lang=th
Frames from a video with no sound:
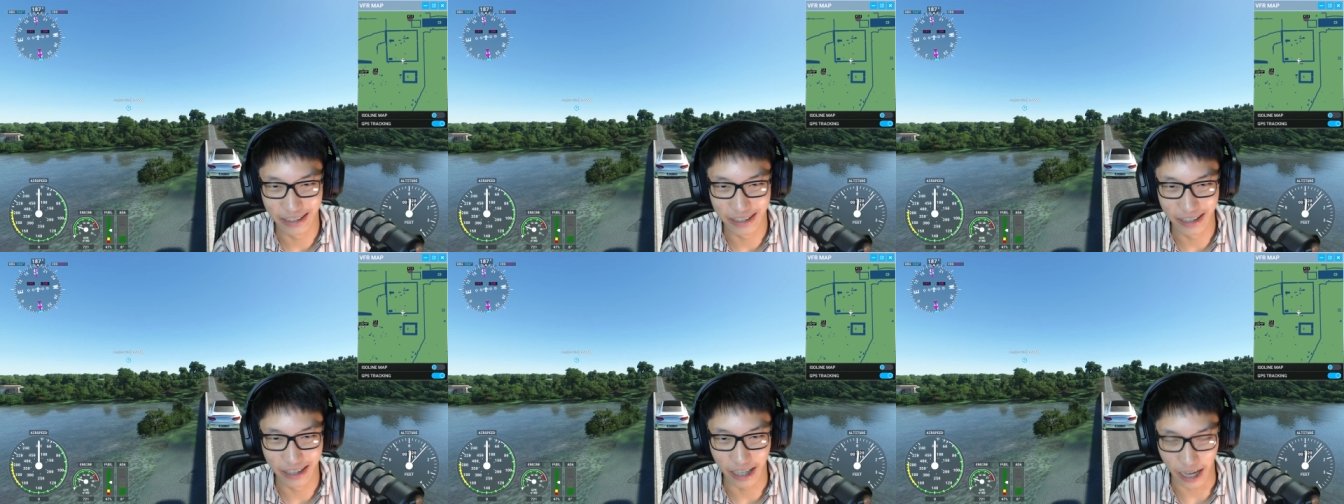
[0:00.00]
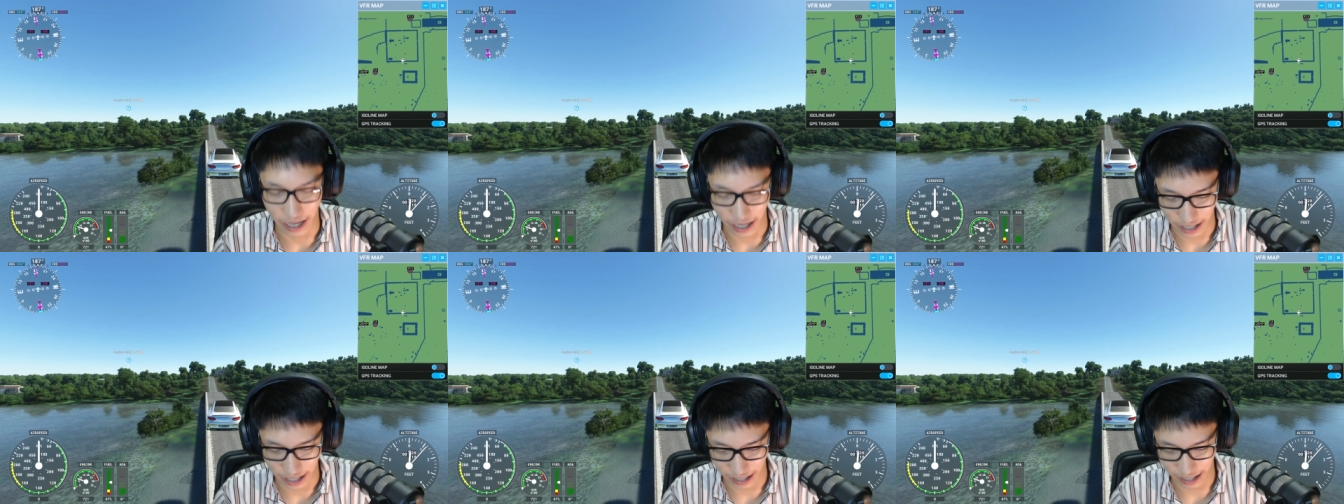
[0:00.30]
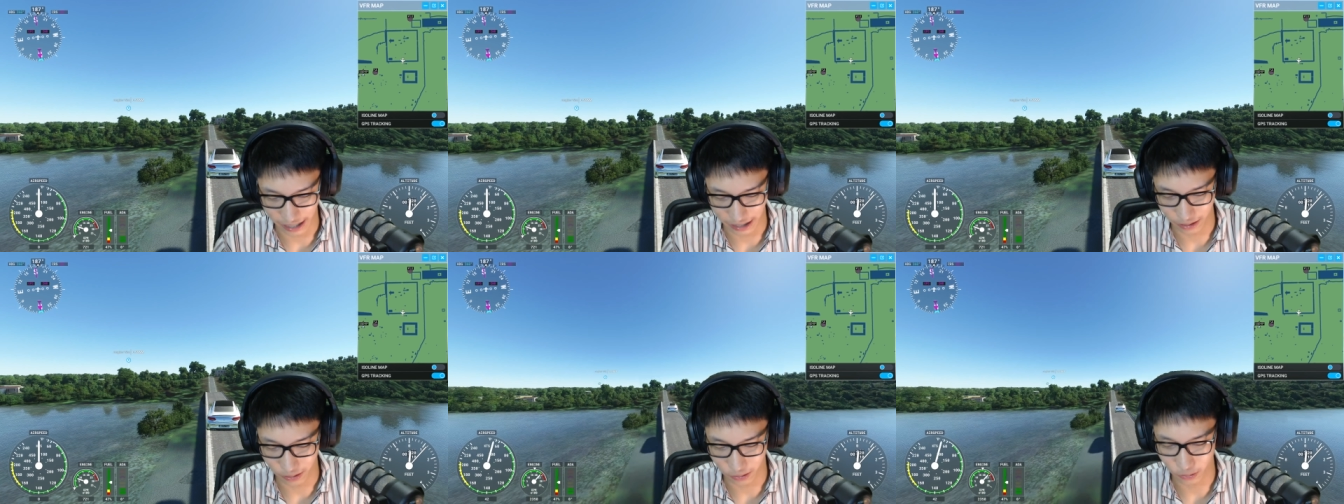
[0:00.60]

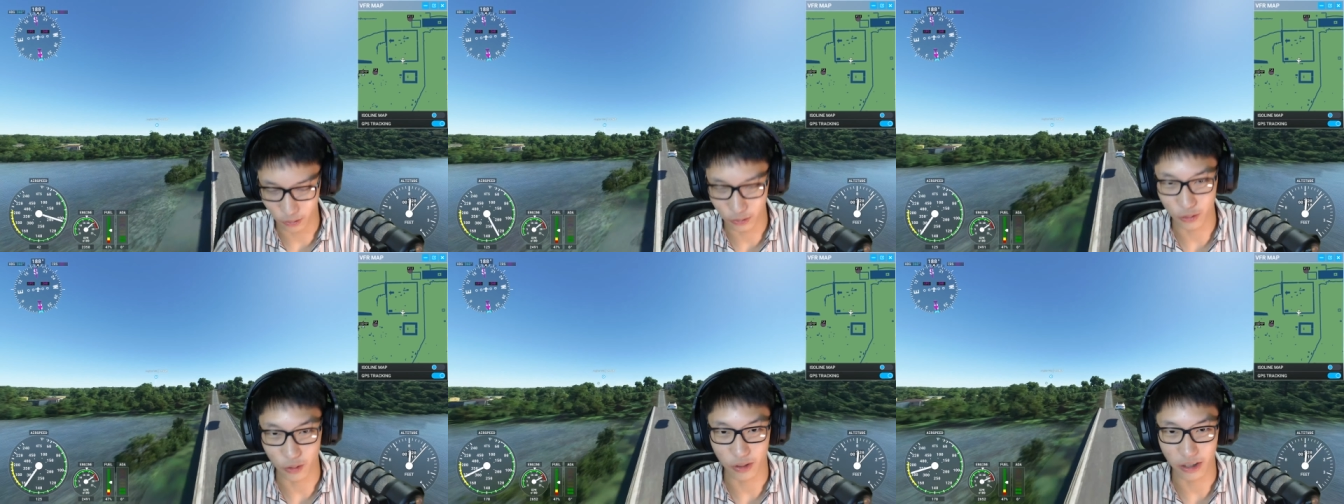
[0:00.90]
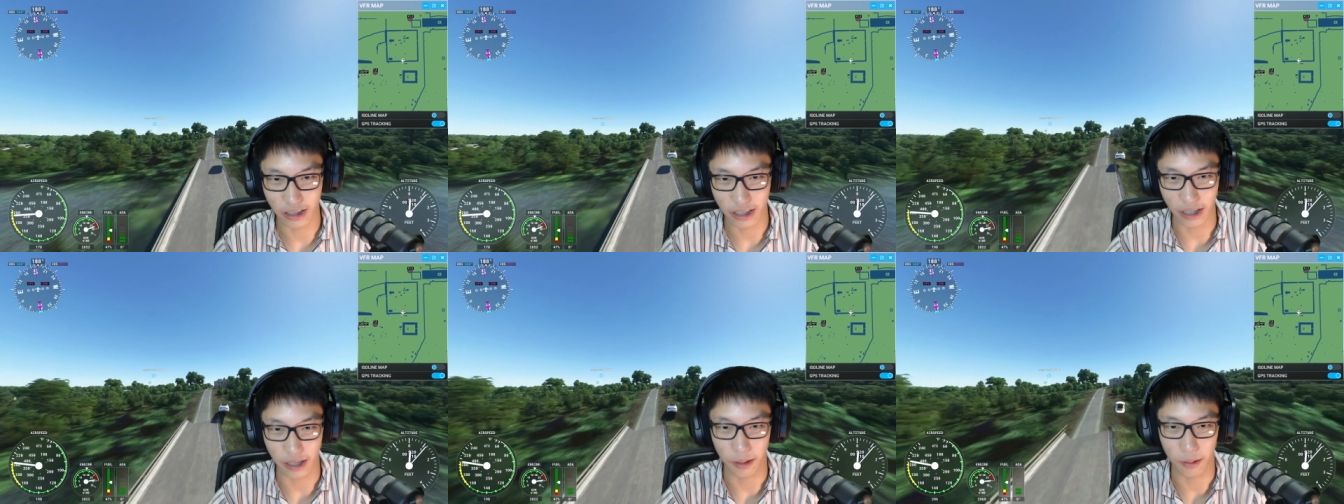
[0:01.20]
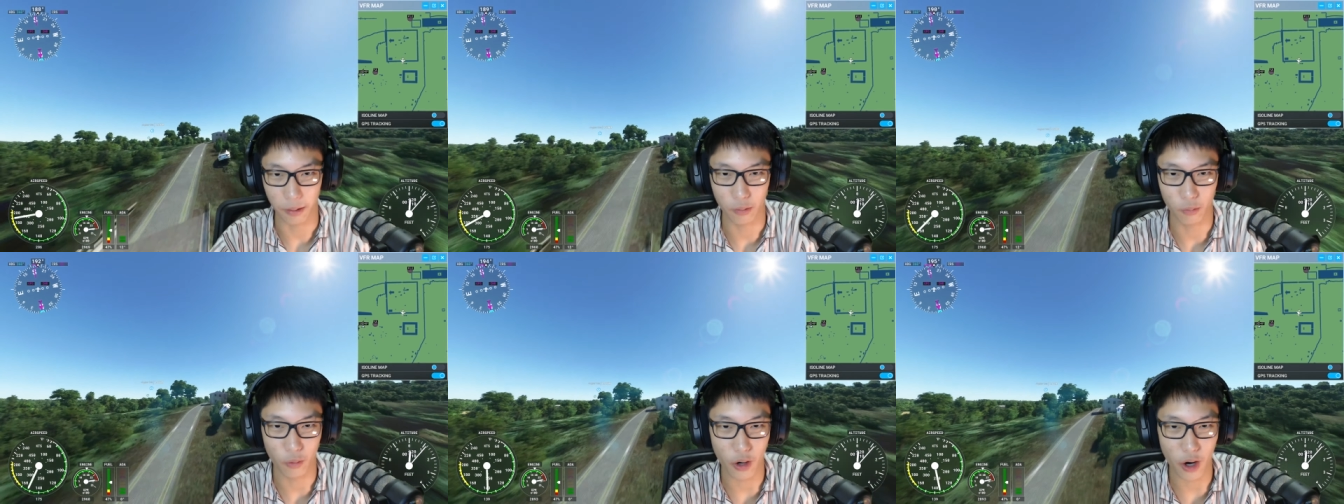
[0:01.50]
อ่ะเราลงตรงนี้แหละ
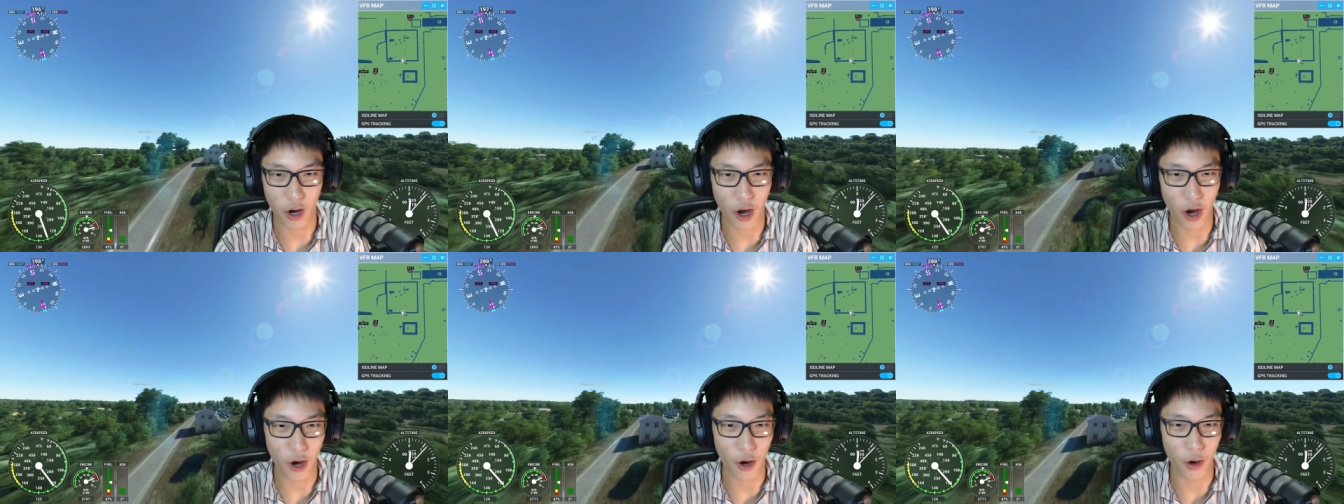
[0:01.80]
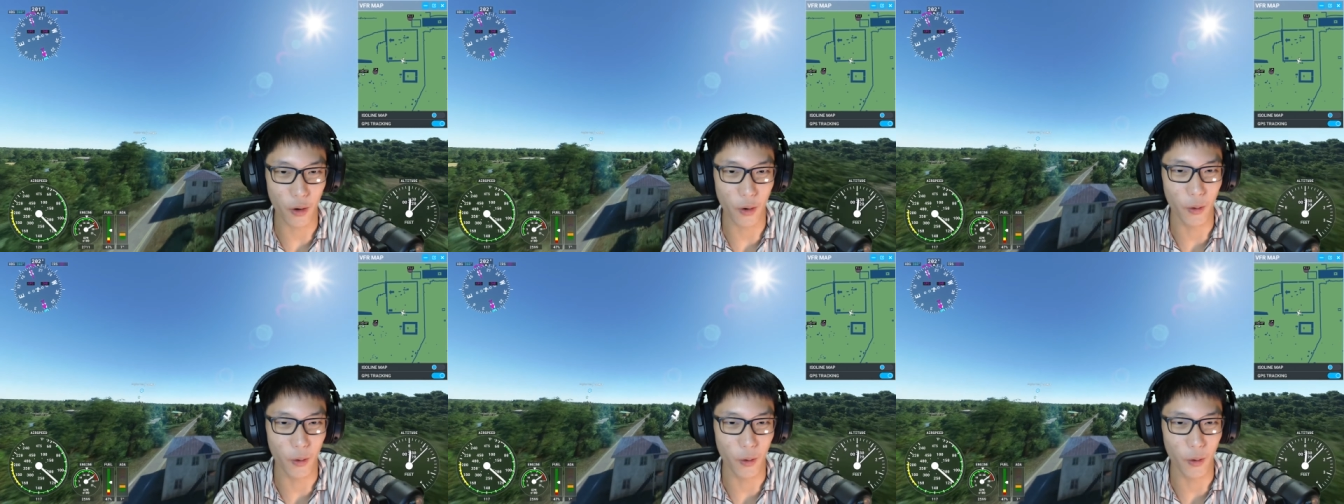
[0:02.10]
ว้าว